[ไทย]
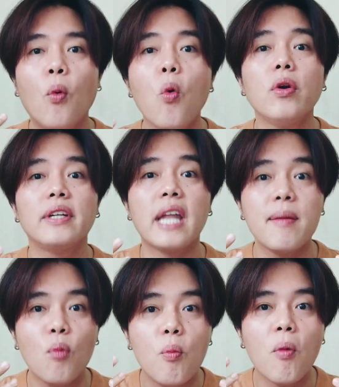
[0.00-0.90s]
พูดใน
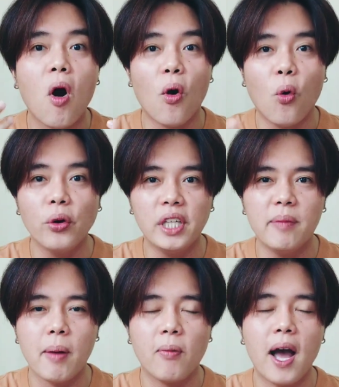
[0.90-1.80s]
มุมของคน
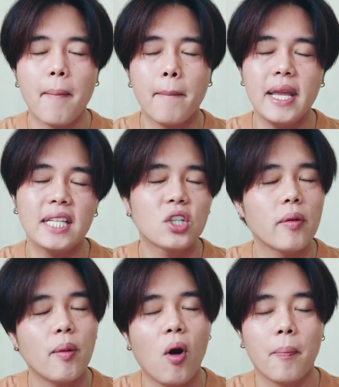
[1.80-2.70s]
ที่แบบว่าไม่ได้ชอ
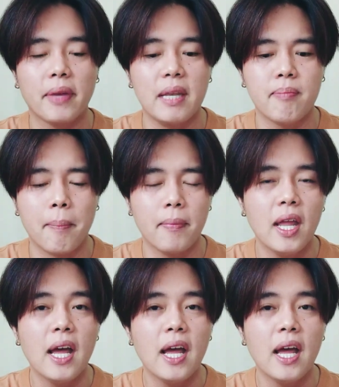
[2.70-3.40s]
บน้ำหอมกลิ่นแบบ